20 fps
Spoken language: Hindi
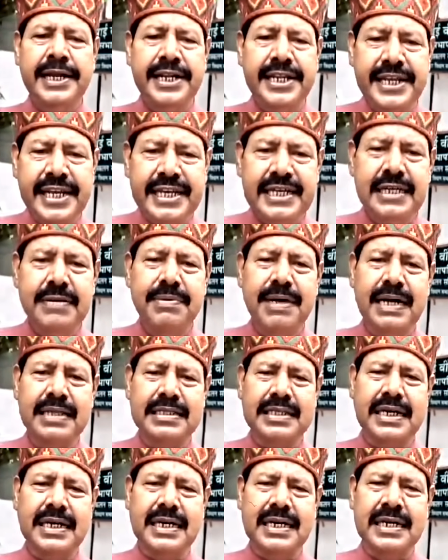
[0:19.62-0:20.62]
एनडीए की बात
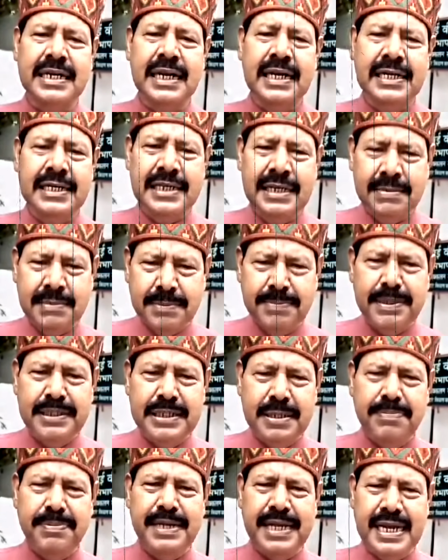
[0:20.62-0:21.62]
कर रहे हैं एनडीए में
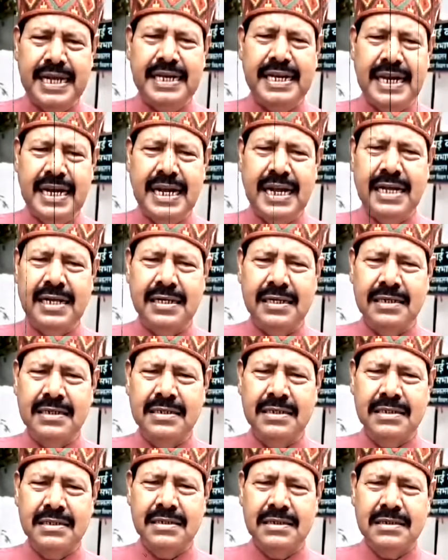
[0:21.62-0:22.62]
बीजेपी है ना
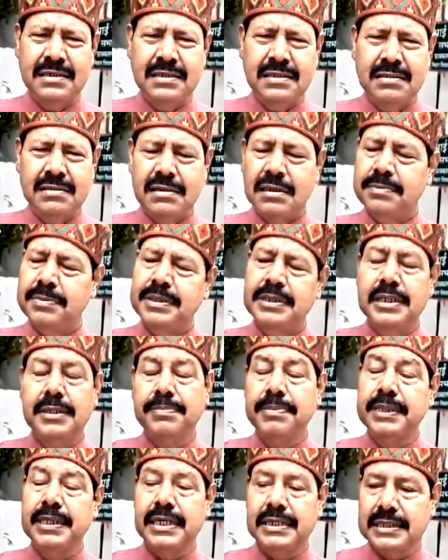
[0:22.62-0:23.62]
हाँ। तो
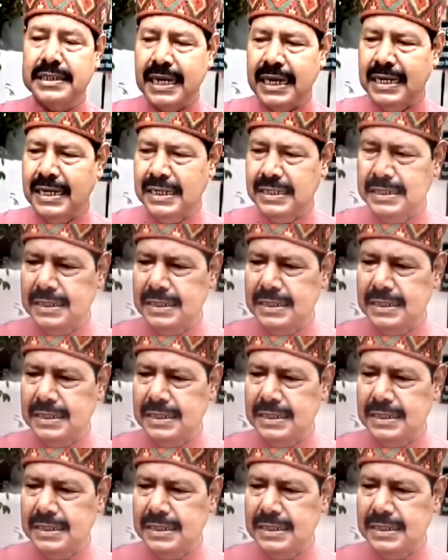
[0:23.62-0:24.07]
बीजेपी का चाल